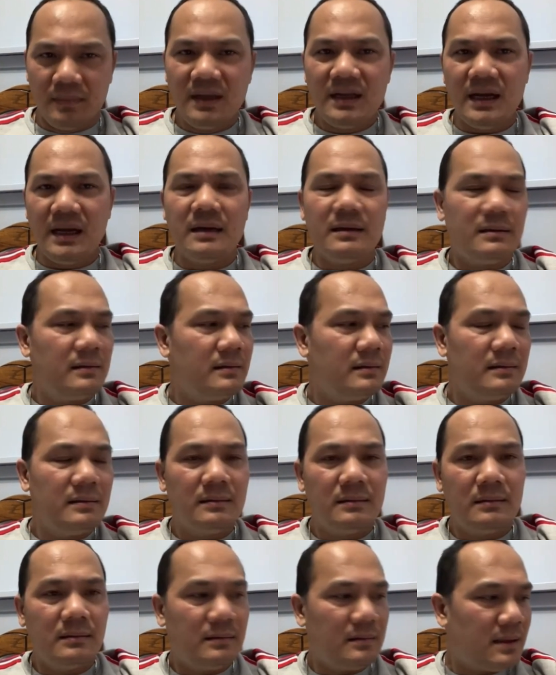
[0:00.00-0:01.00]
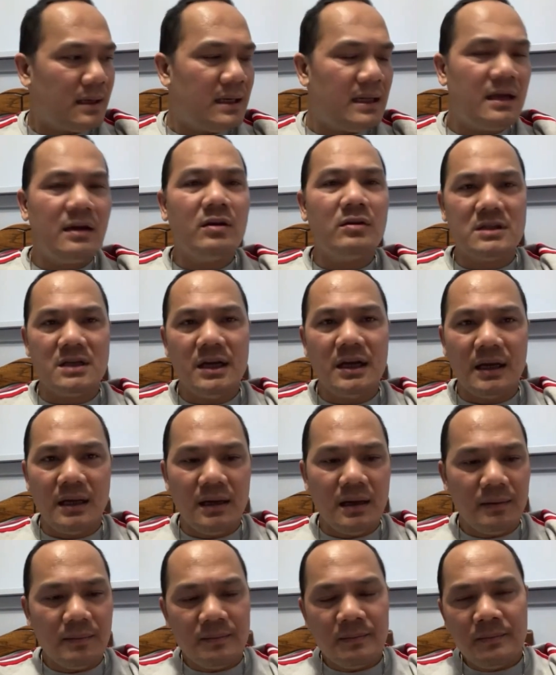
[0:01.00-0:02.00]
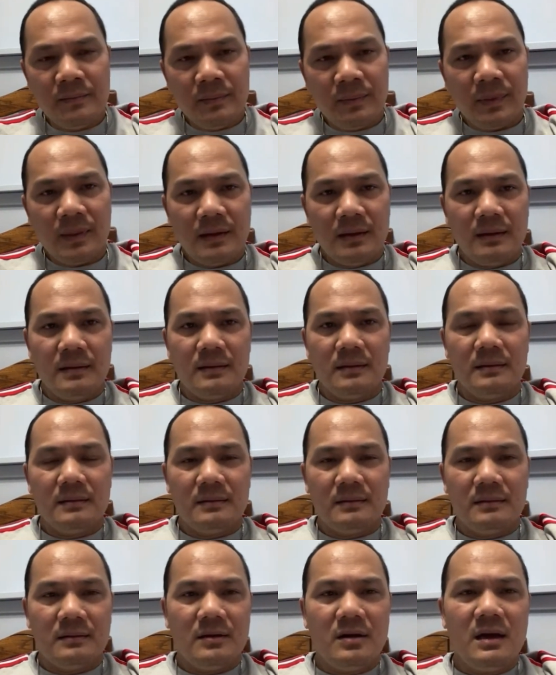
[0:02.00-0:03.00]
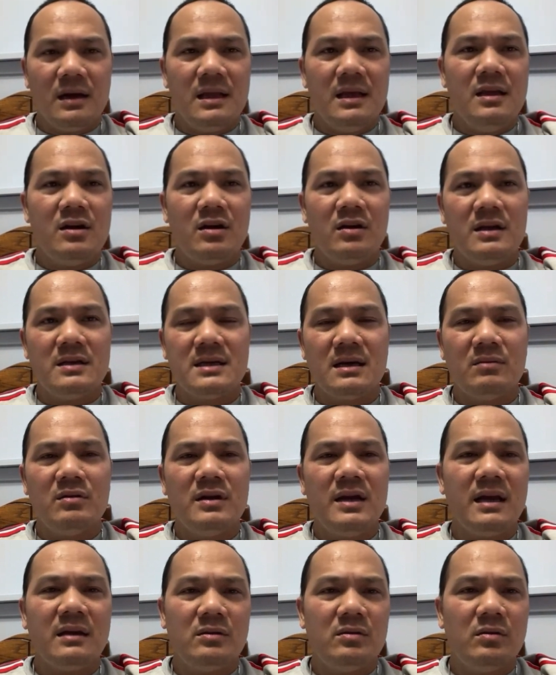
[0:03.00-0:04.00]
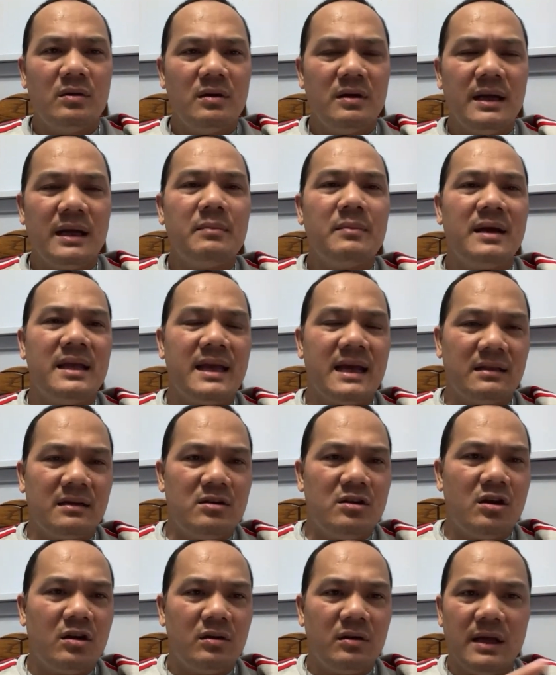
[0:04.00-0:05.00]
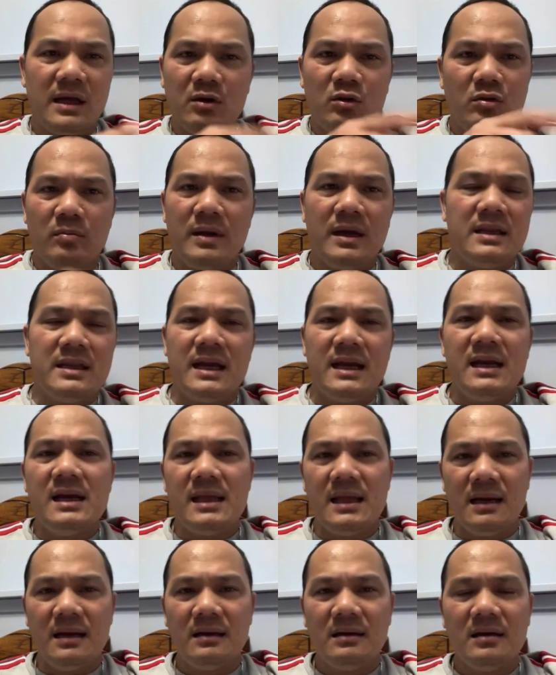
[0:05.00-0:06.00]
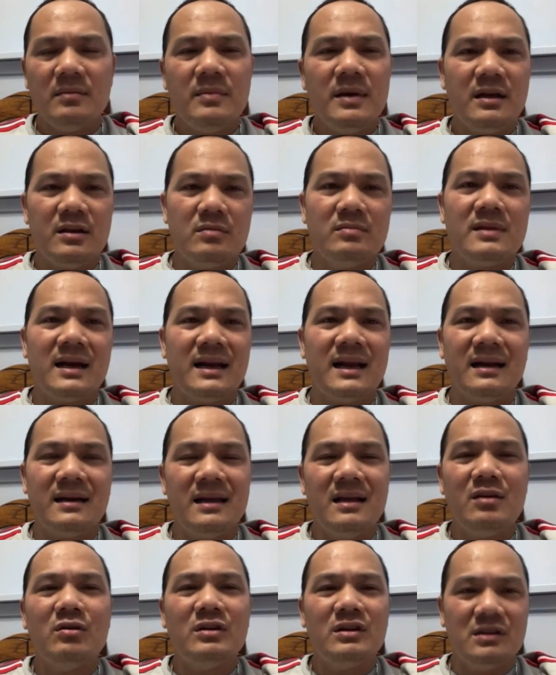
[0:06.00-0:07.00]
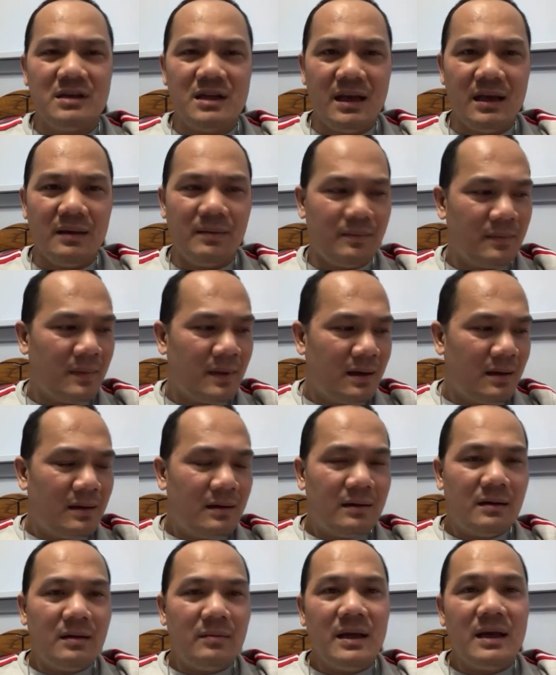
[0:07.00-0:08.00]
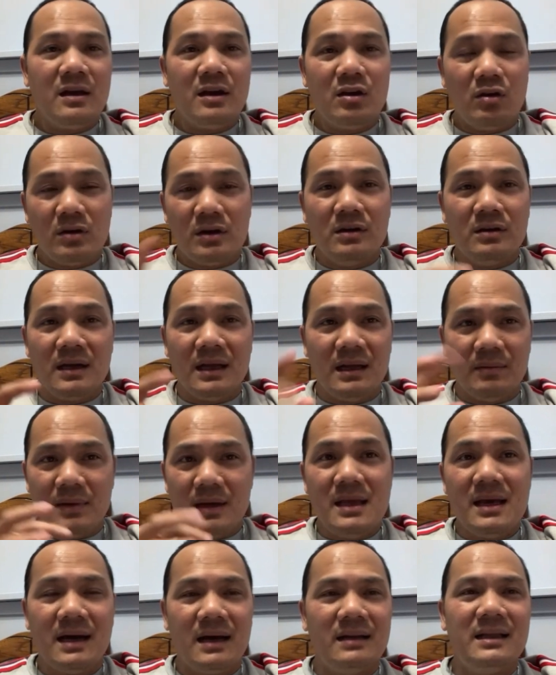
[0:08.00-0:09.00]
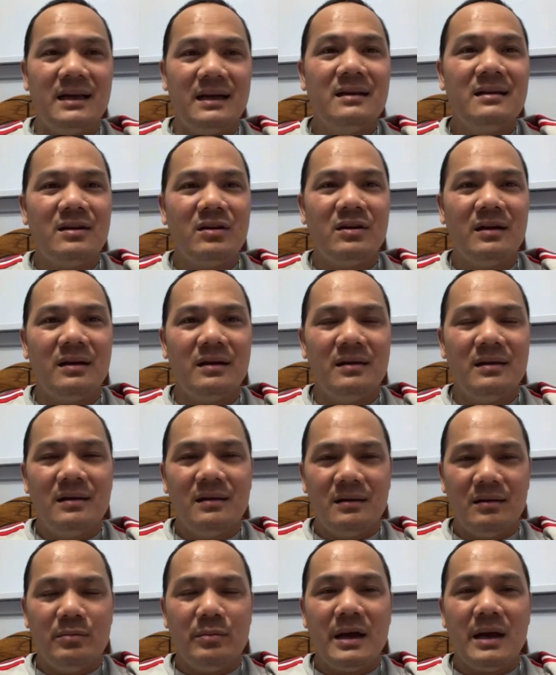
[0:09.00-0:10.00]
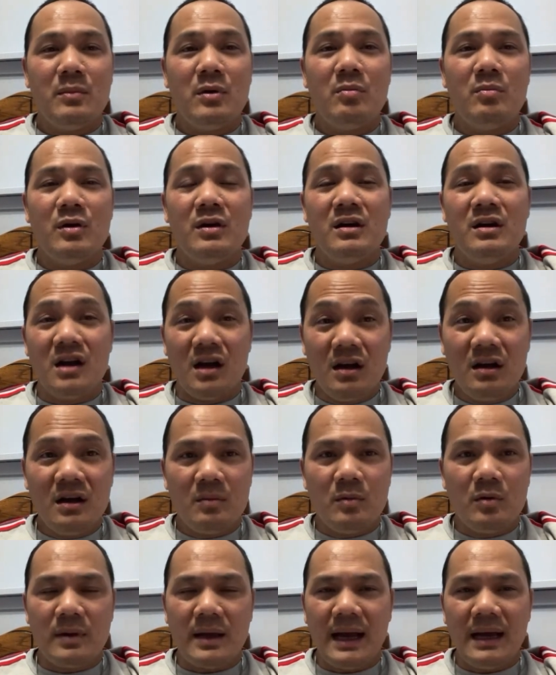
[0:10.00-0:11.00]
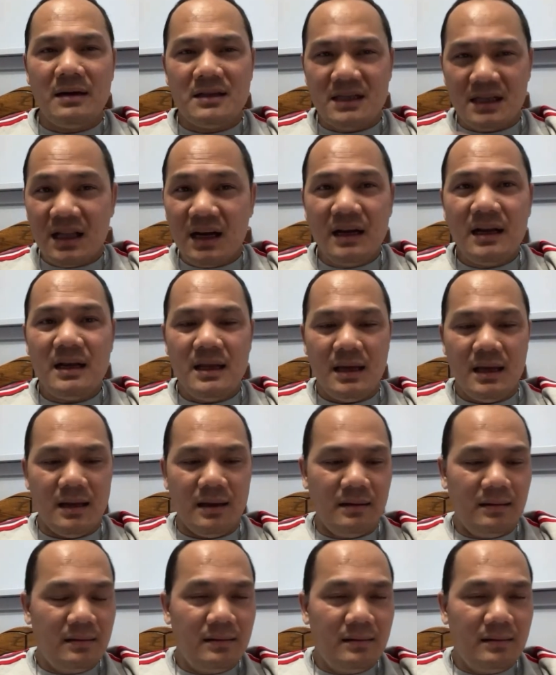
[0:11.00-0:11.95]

thiệt các chị ngồi suy nghĩ đó là lý do vì sao nó ghét tôi nó ghét mấy nhà tự do nó ghét luôn mấy anh chị là gì đó nó biết chúng ta đang đi con đường gì nó biết cái con đường này bây giờ thì ít thôi nhưng mai mốt mà nó nở ra một cái nó sẽ tới cái gì